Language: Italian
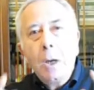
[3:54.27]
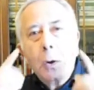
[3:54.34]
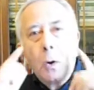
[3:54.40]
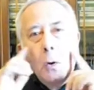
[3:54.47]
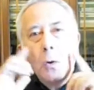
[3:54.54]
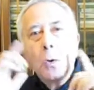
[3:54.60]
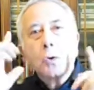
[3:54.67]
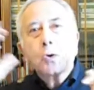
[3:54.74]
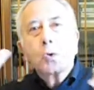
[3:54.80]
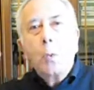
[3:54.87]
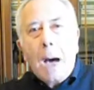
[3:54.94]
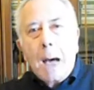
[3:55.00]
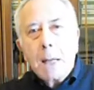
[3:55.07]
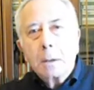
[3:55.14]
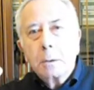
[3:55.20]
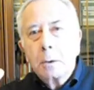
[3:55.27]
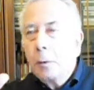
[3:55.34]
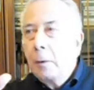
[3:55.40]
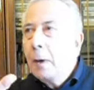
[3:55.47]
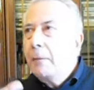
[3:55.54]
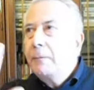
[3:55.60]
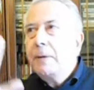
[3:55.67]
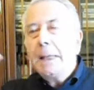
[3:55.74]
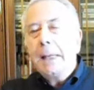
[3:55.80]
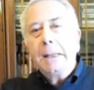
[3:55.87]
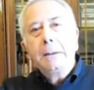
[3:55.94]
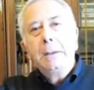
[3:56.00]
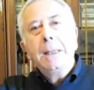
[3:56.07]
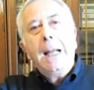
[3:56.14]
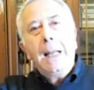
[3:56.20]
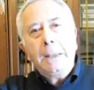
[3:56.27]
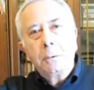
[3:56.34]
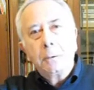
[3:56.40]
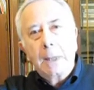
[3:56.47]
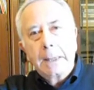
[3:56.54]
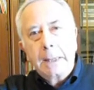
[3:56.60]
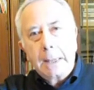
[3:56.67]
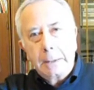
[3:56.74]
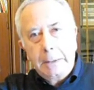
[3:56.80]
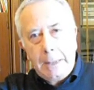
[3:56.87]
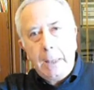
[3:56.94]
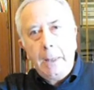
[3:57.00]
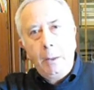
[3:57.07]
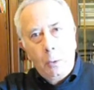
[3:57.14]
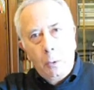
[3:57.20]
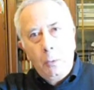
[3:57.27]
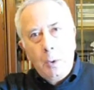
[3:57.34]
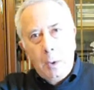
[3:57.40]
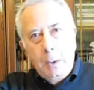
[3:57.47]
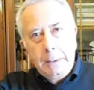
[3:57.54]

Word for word: con lo sguardo viene attirato dal cartello,